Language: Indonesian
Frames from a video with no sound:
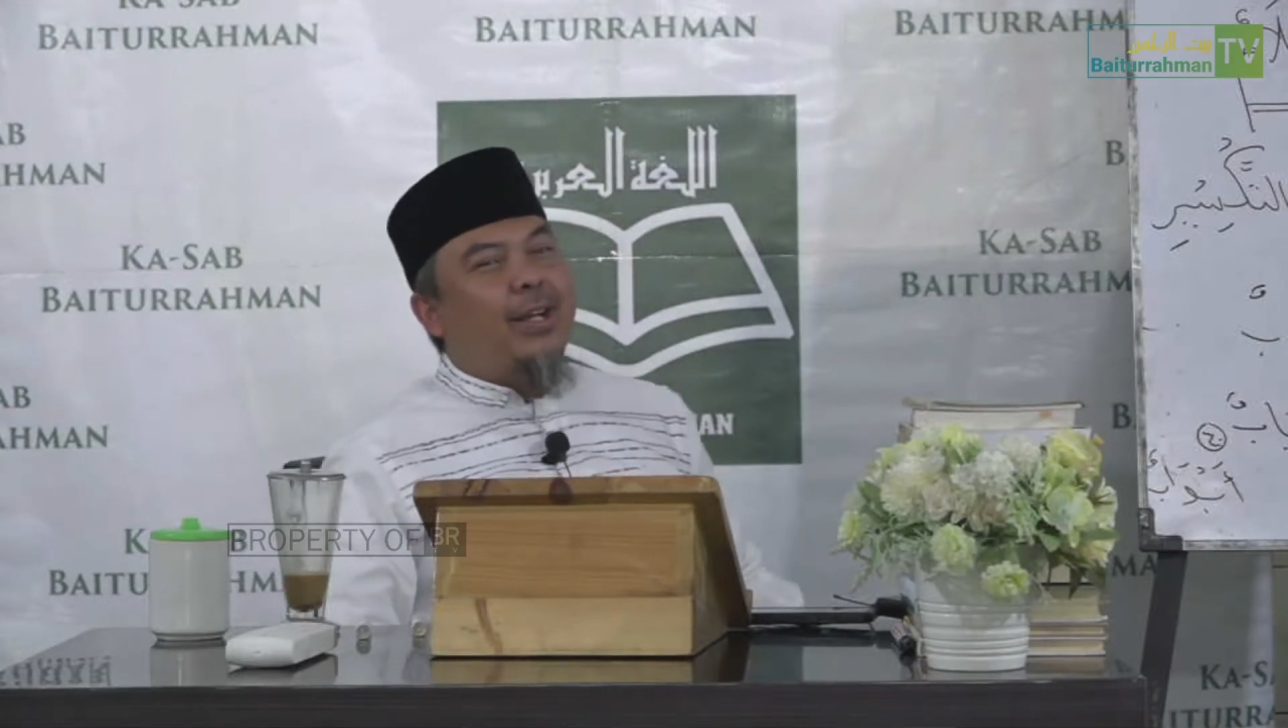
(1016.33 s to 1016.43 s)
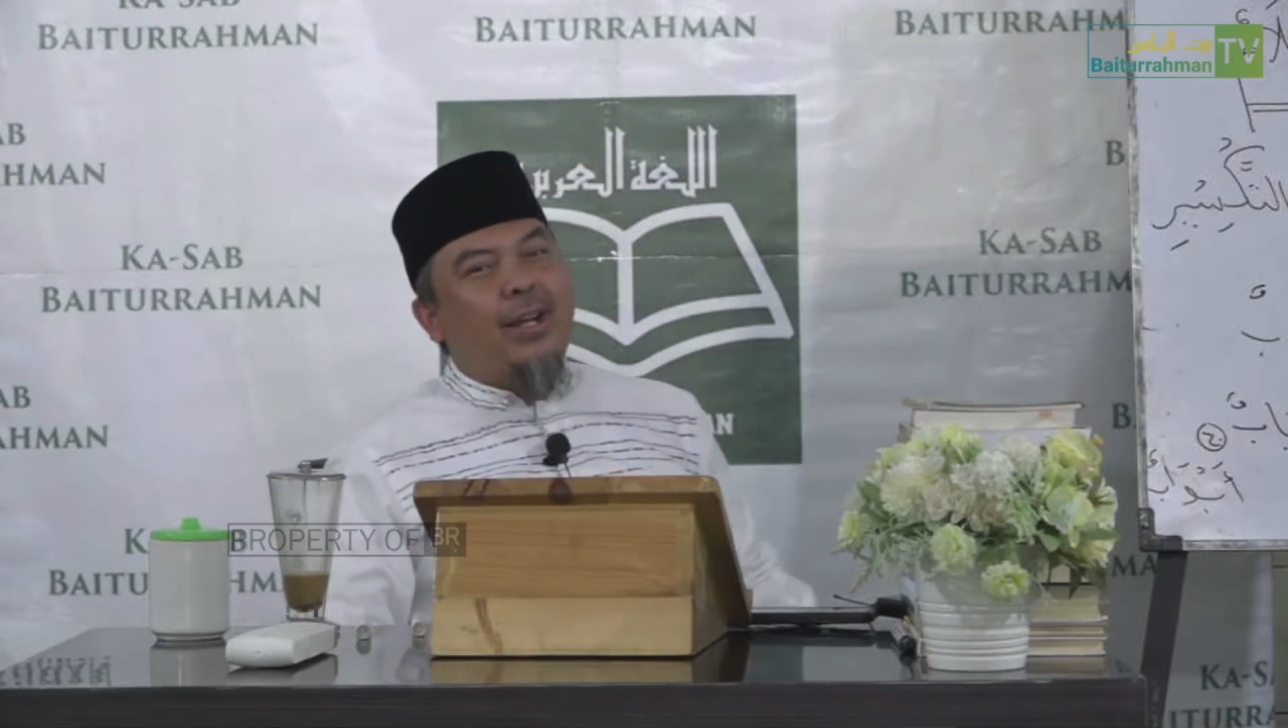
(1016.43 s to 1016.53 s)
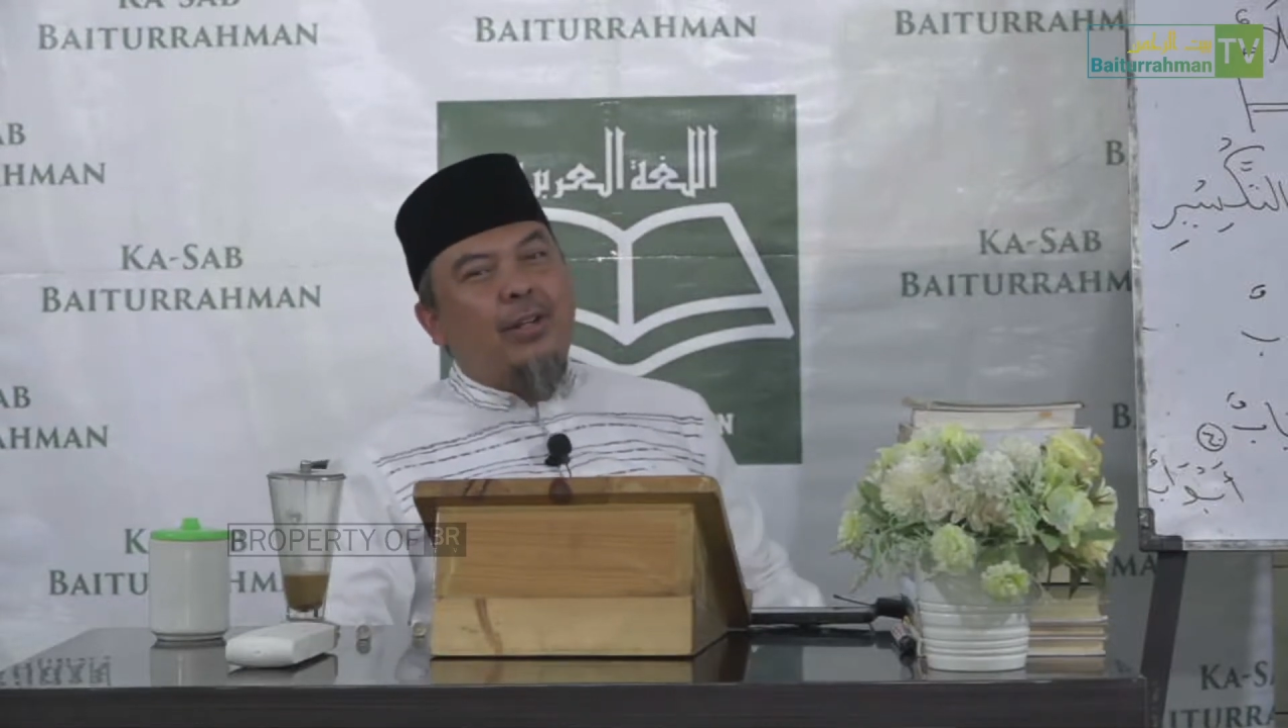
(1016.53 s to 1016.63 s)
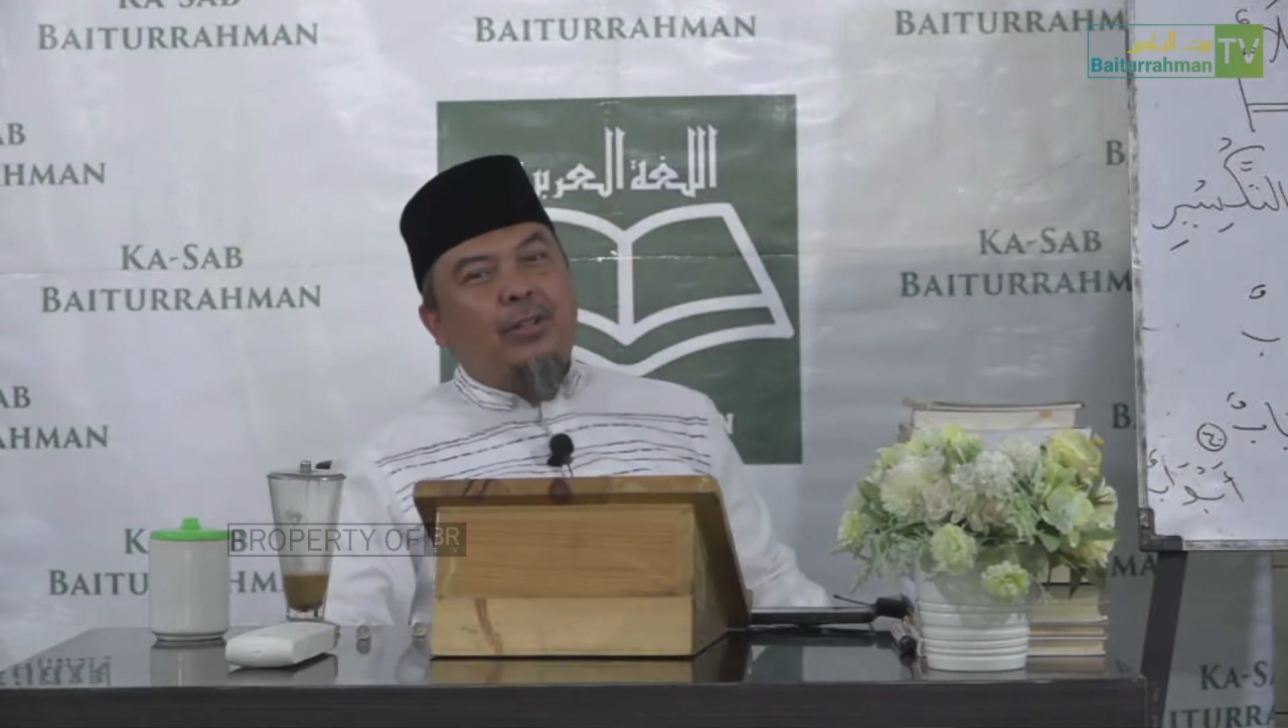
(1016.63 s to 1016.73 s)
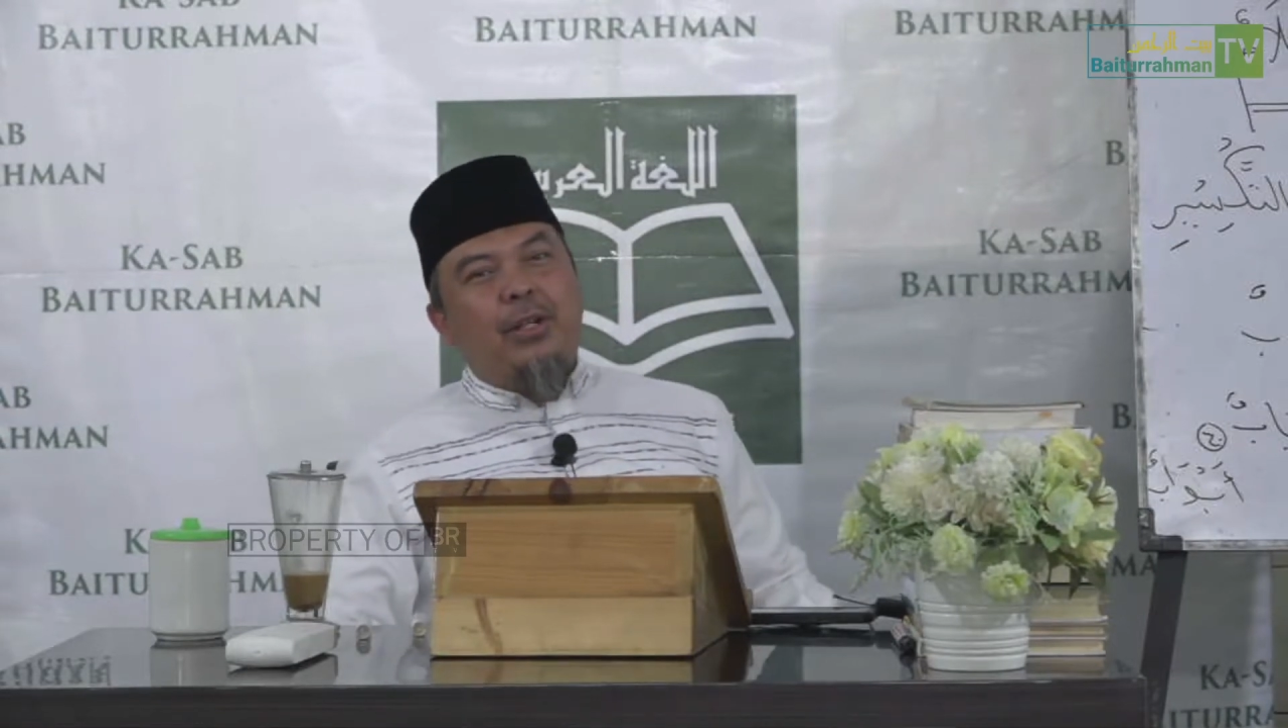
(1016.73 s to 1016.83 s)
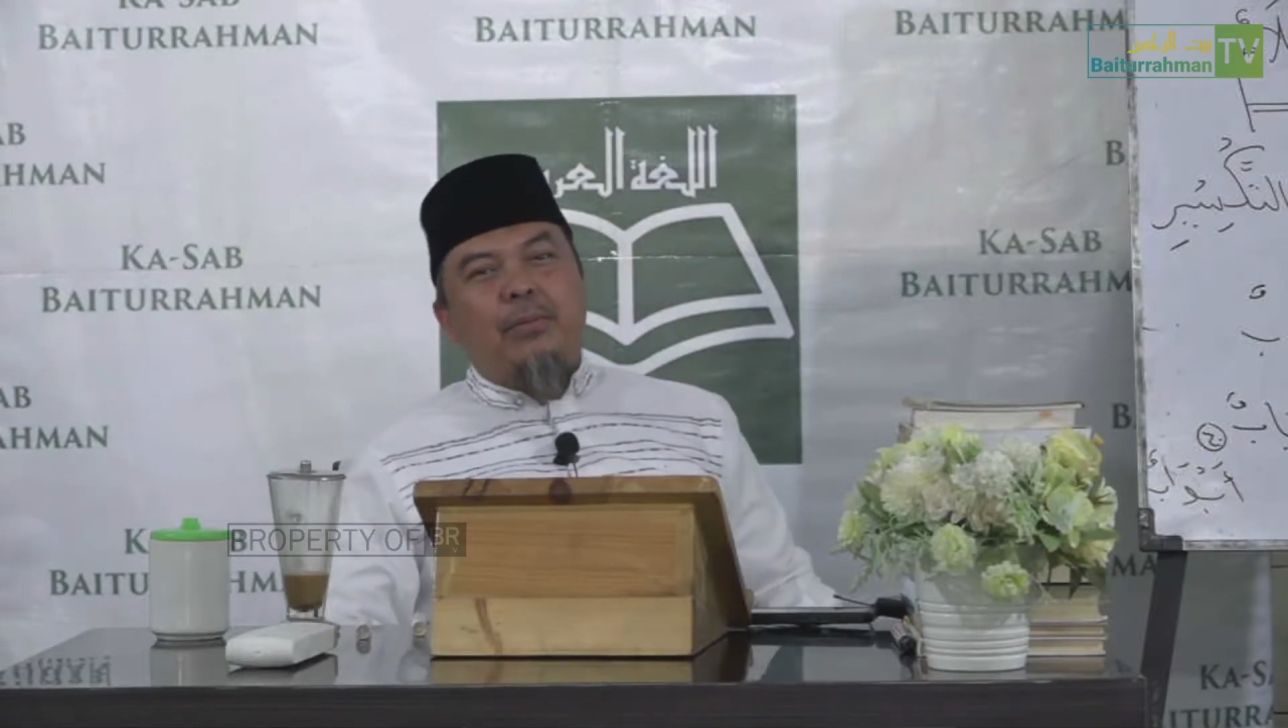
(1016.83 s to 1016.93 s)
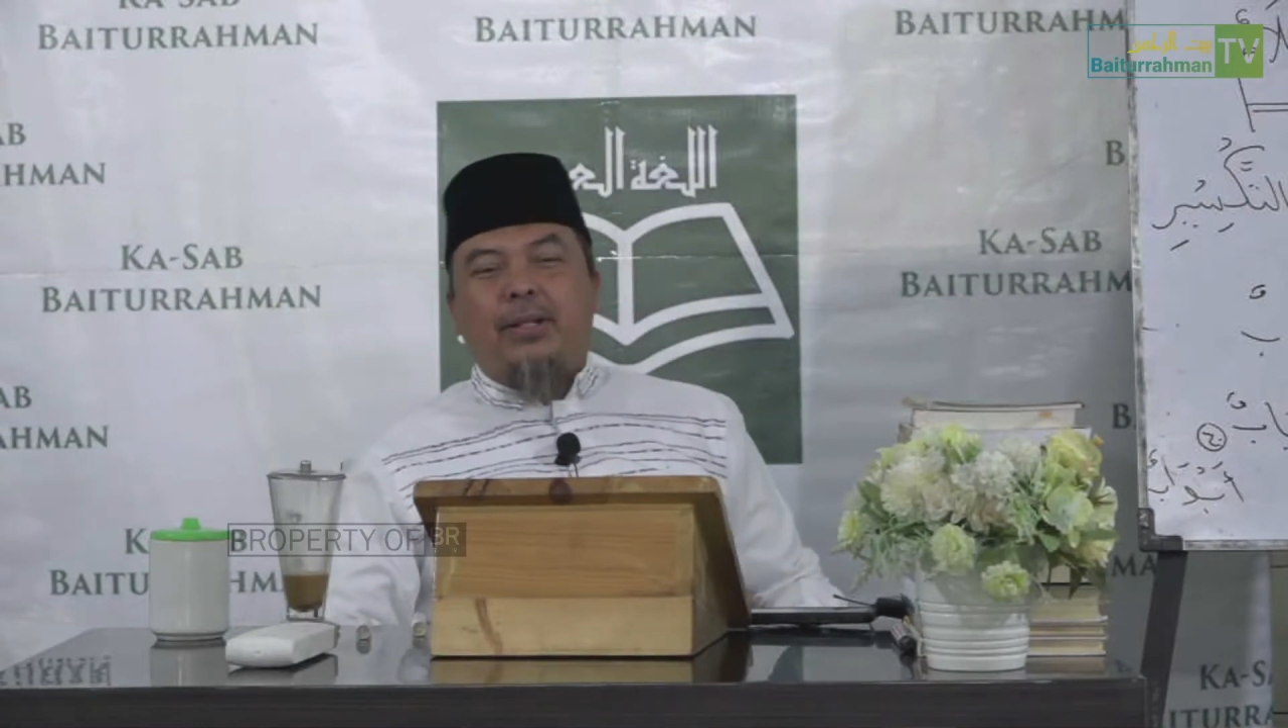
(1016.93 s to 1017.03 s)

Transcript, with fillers: kalau jama